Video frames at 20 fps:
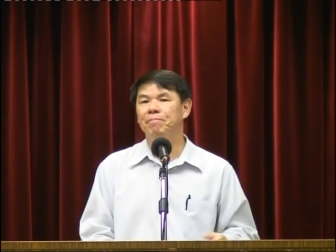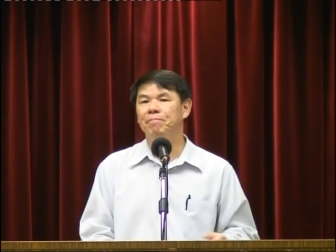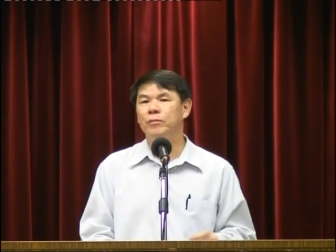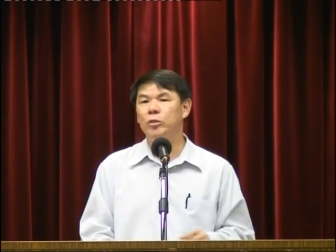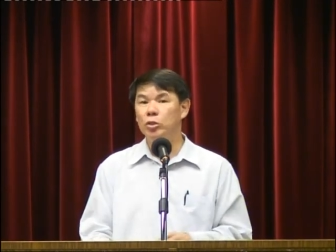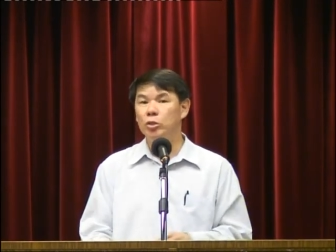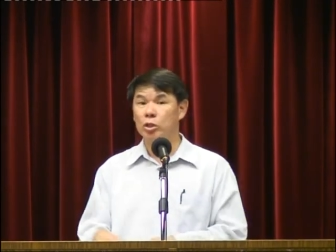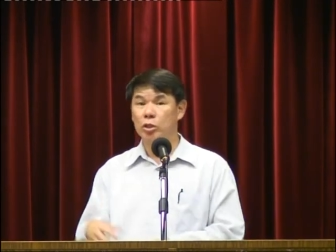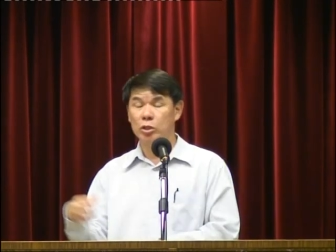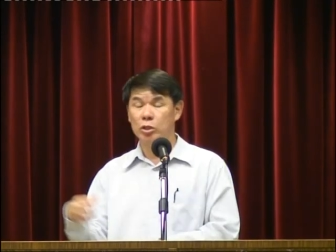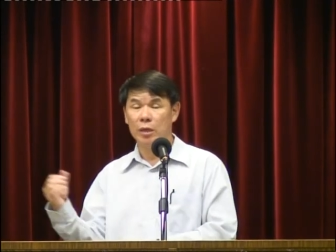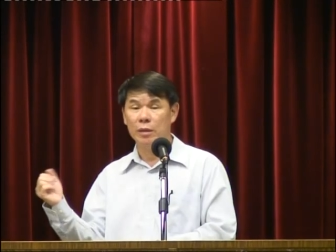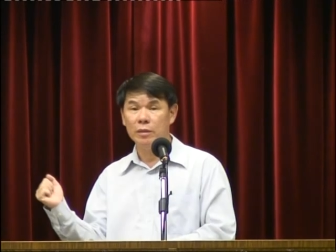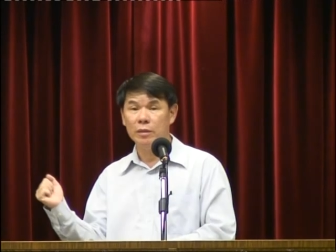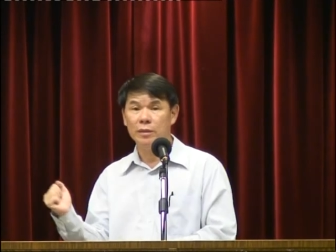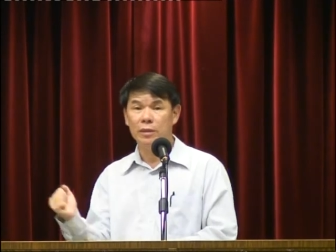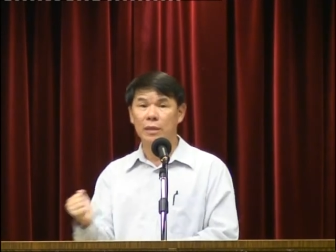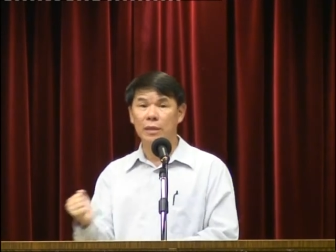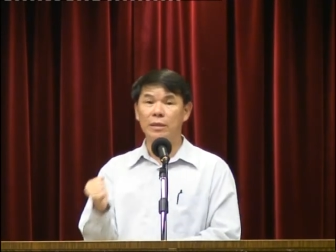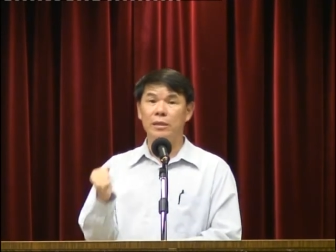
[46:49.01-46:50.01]
就是神
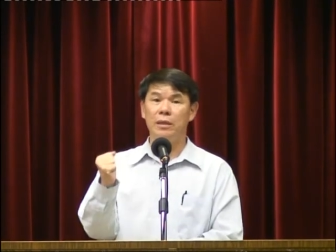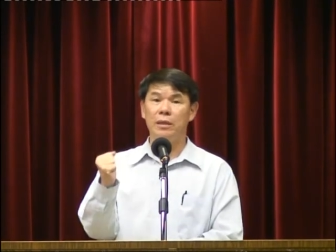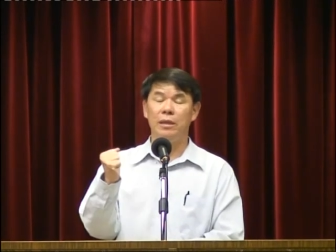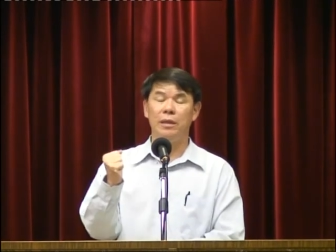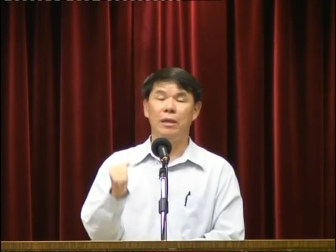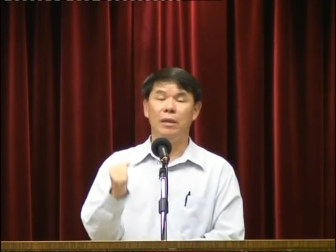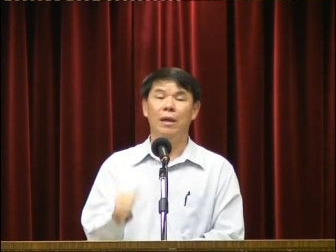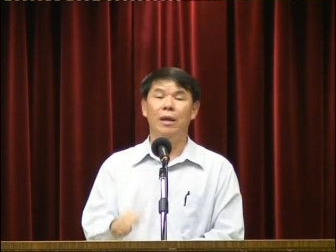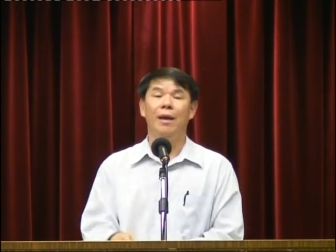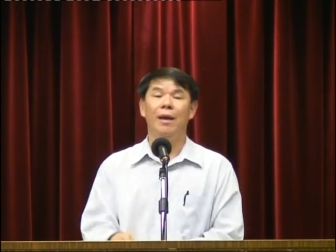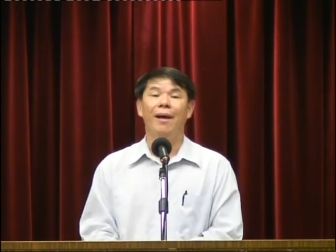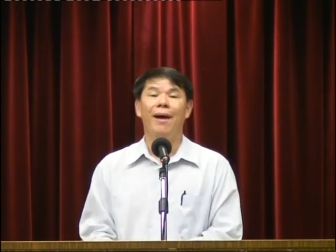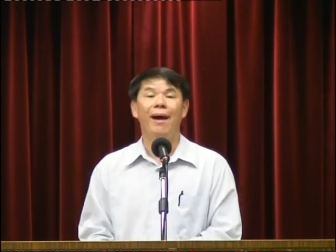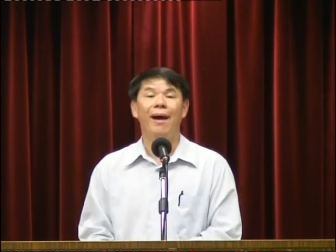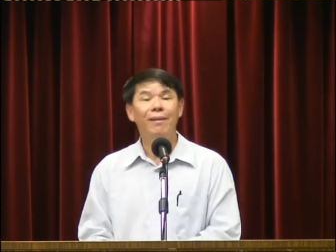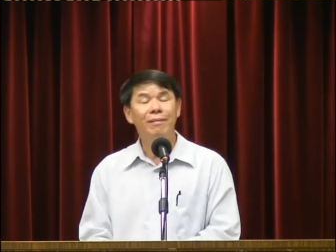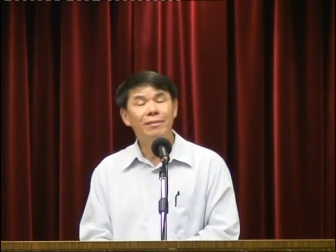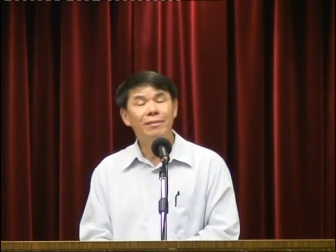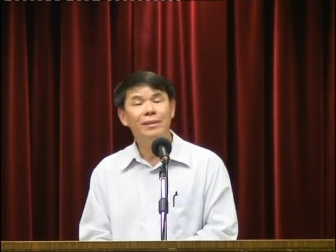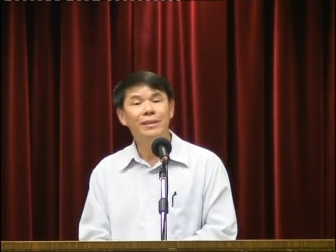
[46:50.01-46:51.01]
兴起，
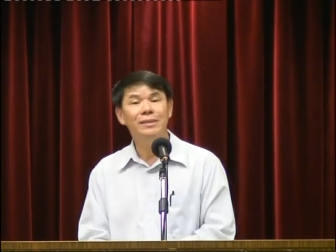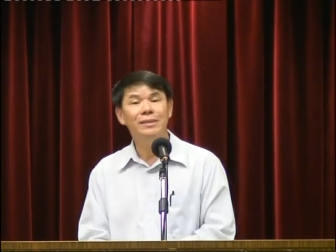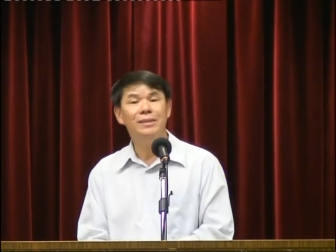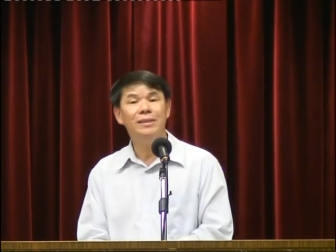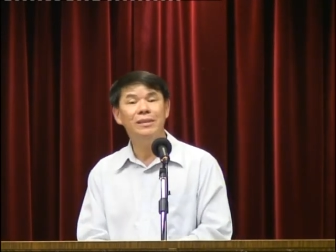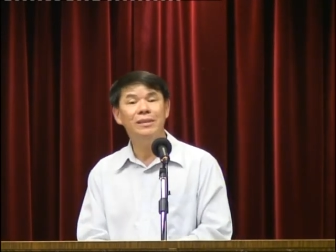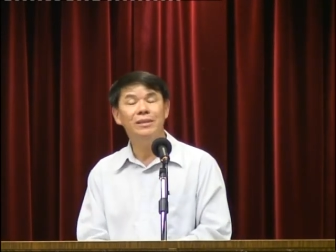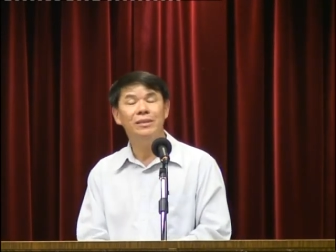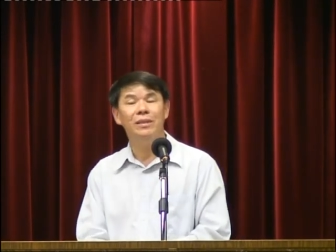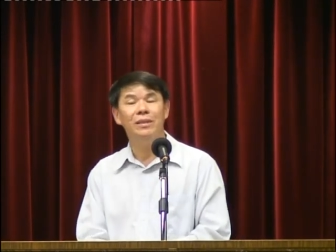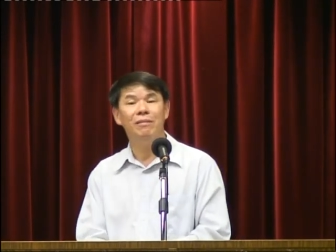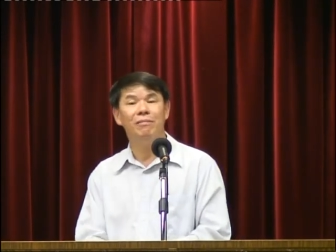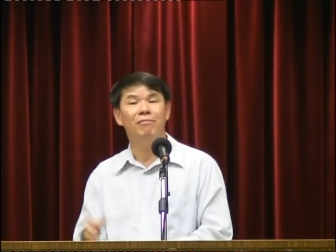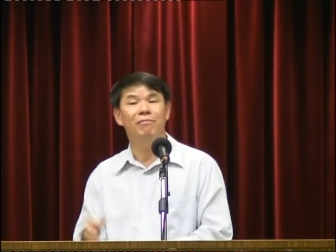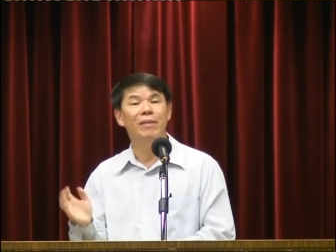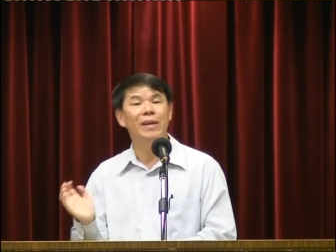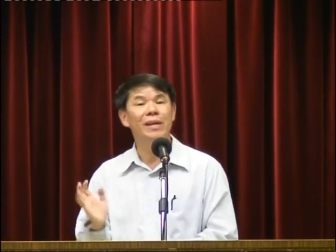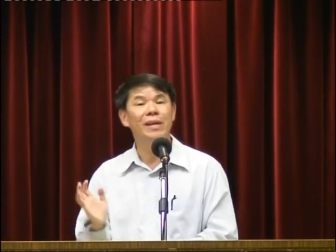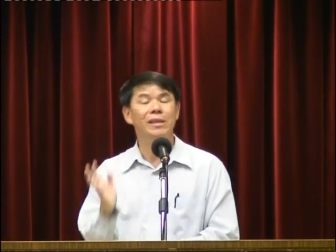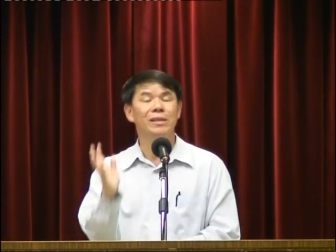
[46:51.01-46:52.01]
还有神兴起，
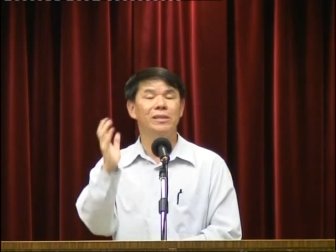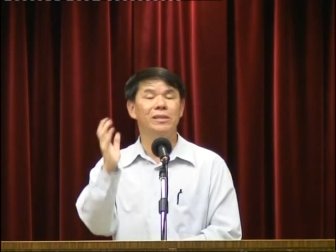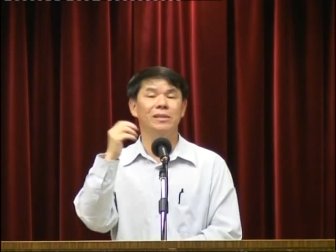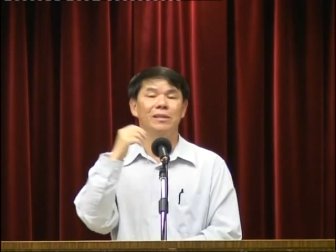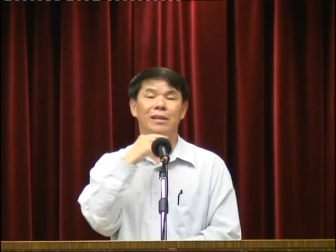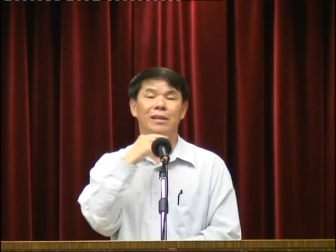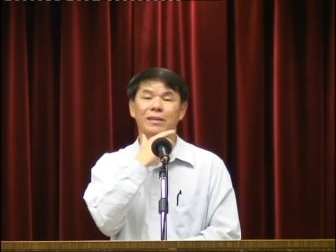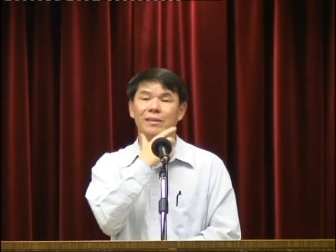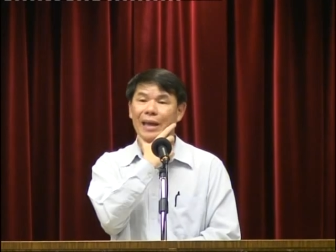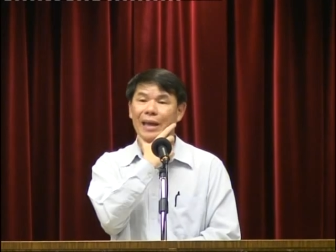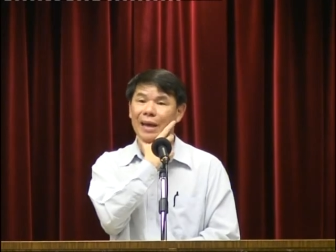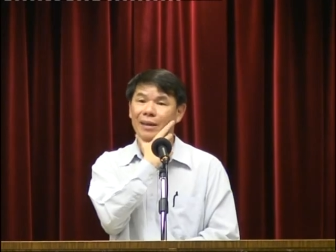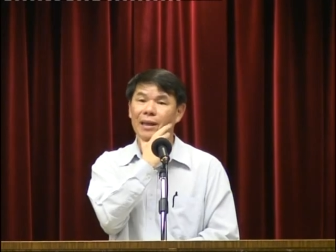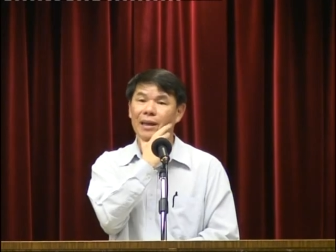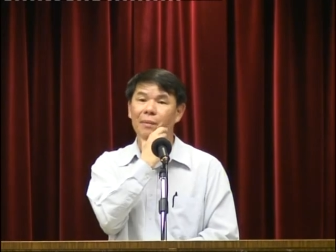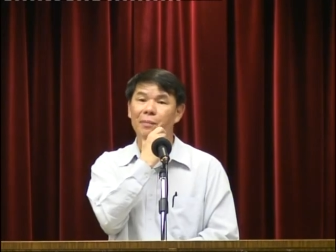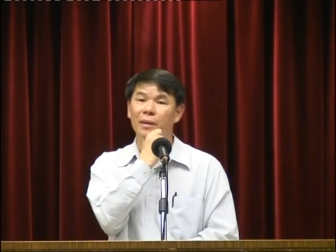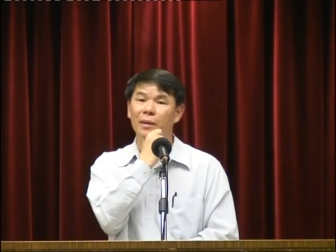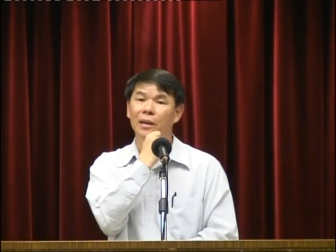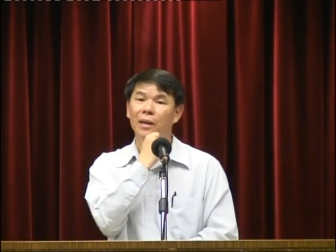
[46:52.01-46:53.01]
非利士人打
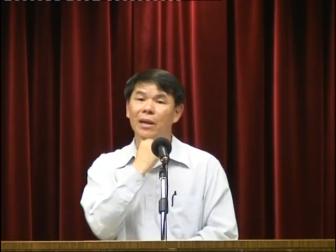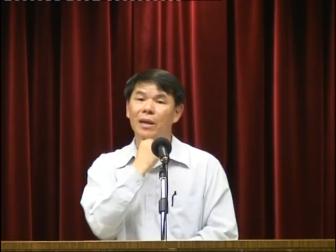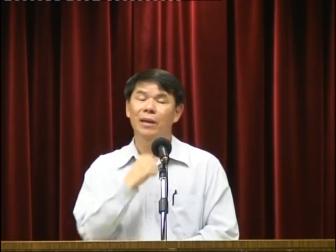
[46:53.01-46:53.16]
他们，